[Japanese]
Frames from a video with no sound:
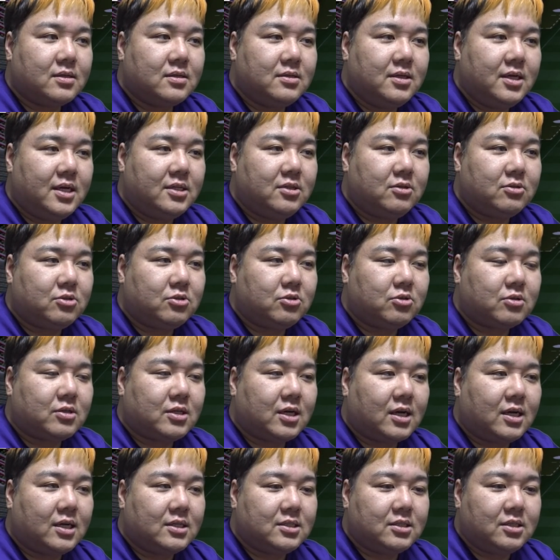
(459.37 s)
レートちょっと
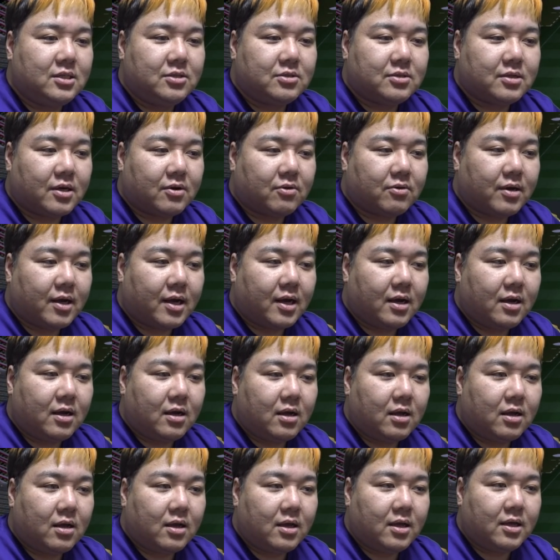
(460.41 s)
高すぎるねこ
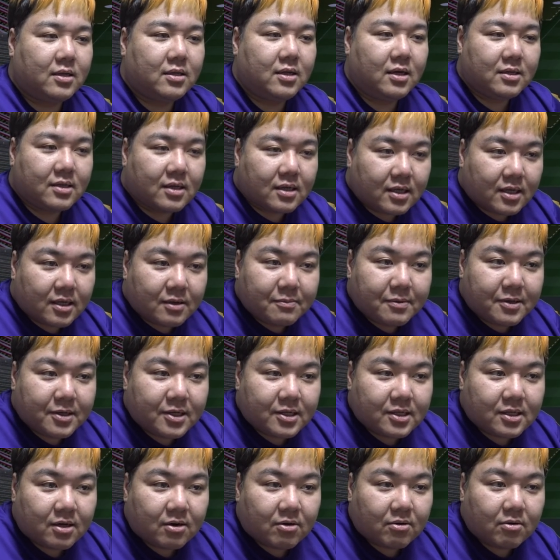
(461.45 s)
れ。え、誰だっけ今入
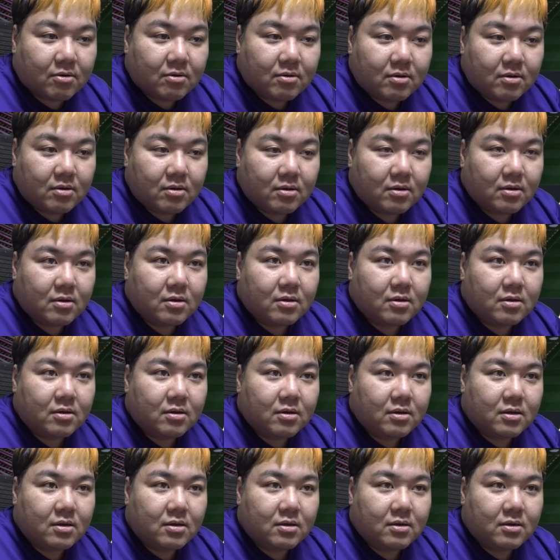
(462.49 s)
れたの。
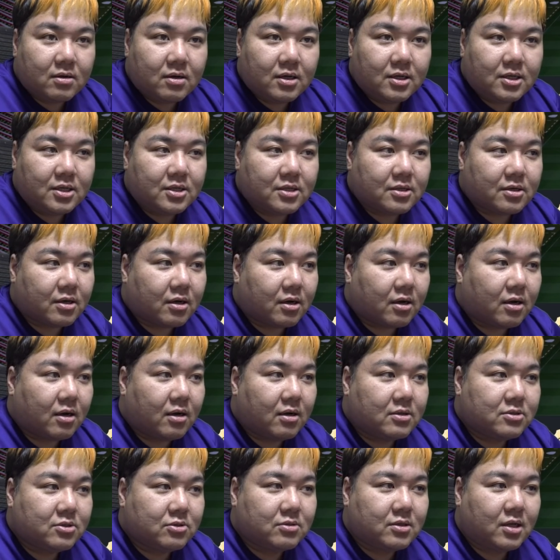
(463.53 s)
あ、いいね。
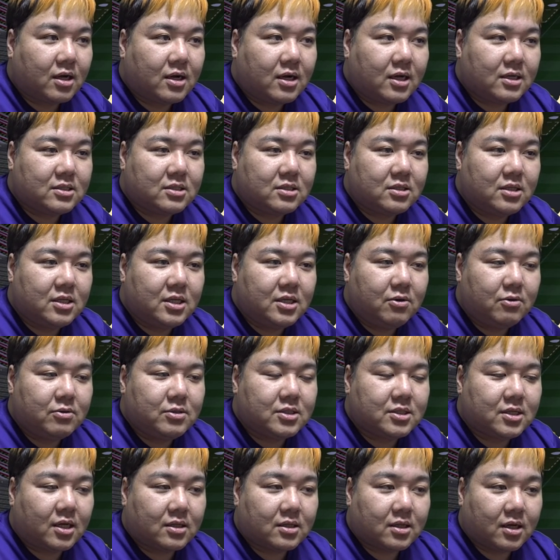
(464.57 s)
ちょっと高すぎお
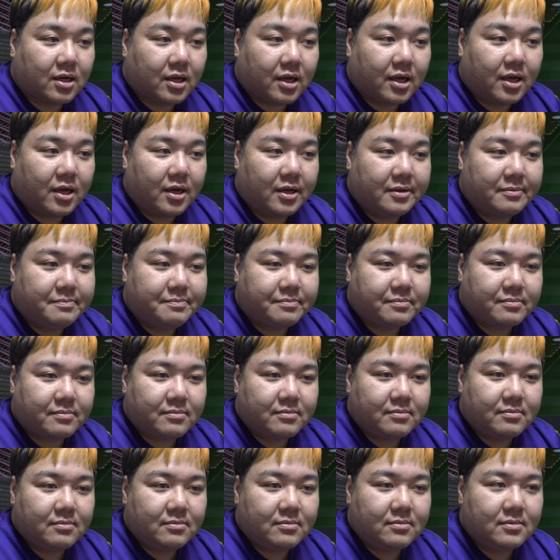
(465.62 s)
じさんだね。
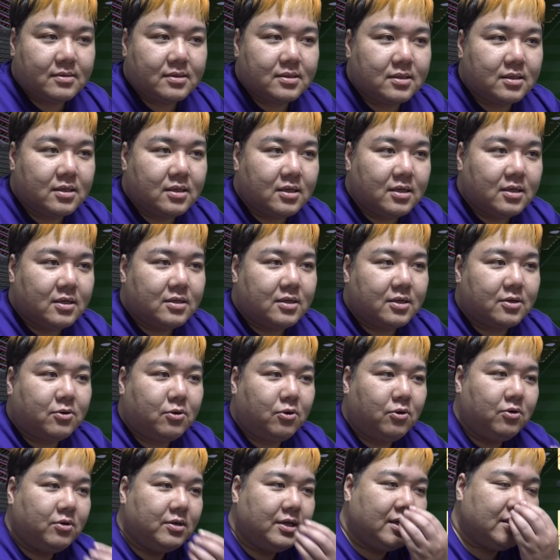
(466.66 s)
で
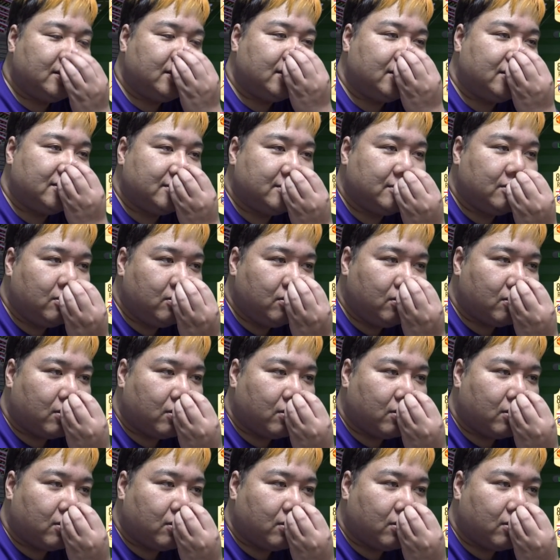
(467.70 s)
こうなってくると